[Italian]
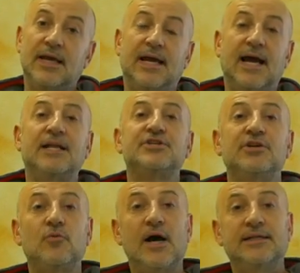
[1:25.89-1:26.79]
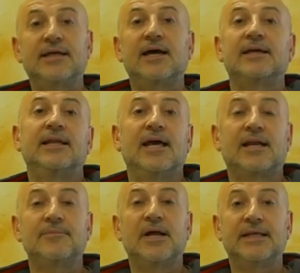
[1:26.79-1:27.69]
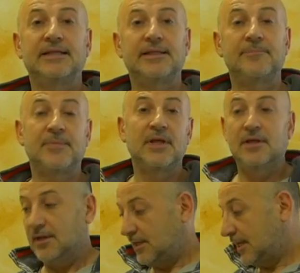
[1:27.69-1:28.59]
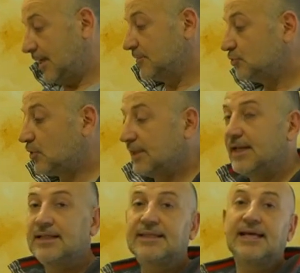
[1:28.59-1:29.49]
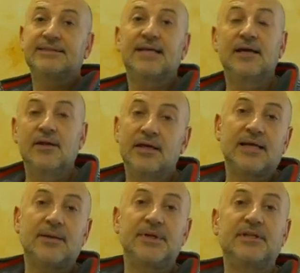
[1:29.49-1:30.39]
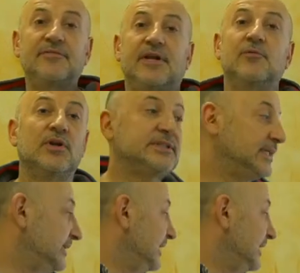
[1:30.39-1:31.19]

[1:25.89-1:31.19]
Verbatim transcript: eh, al 50 il rimanente la misura dell'altezza, chiaramente faremo la stessa